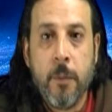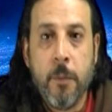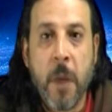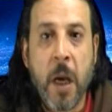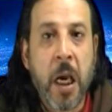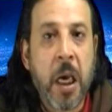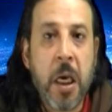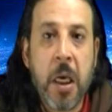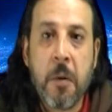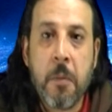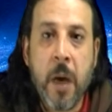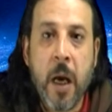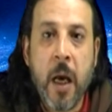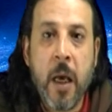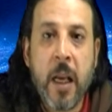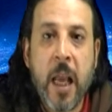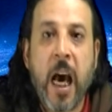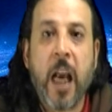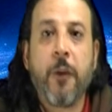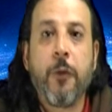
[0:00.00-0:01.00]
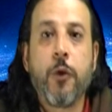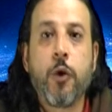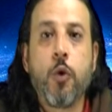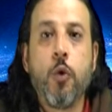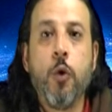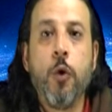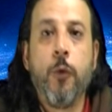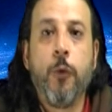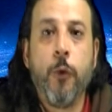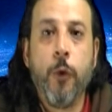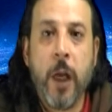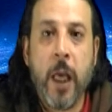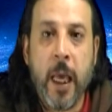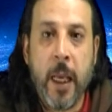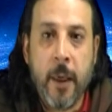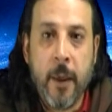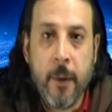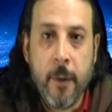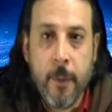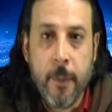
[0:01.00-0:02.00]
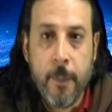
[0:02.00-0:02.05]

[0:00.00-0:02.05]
من غير ما نعرف شكون فلان